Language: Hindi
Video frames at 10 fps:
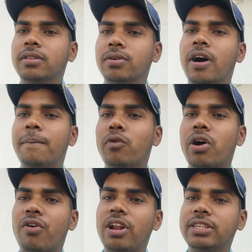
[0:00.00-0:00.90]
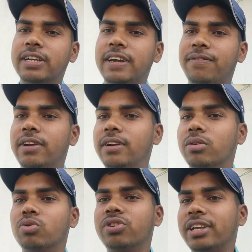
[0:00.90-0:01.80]
तो हम वहाँ कॉलेज गए
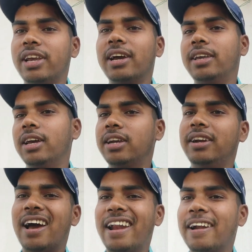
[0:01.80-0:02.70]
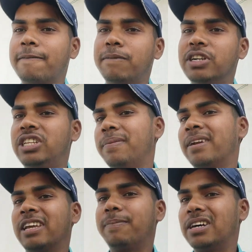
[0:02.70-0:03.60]
फिर उसने क्या किया कि डायरेक्ट
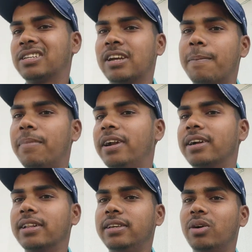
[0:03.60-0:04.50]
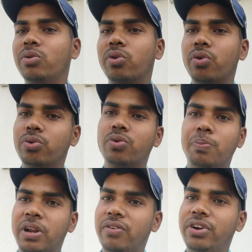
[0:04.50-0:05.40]
प्रिंसिपल के पास कंप्लेन कर दिया उनको उसको
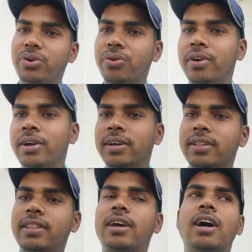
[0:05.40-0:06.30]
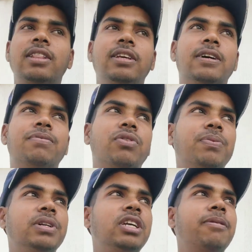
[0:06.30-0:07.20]
मेरा वीडियो दिखा दिया तो
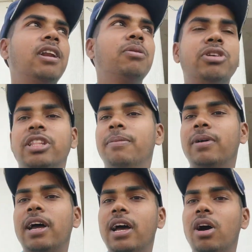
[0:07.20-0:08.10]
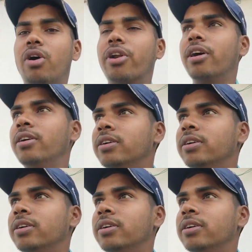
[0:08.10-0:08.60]
प्रिंसिपल ने मुझे धमकाया और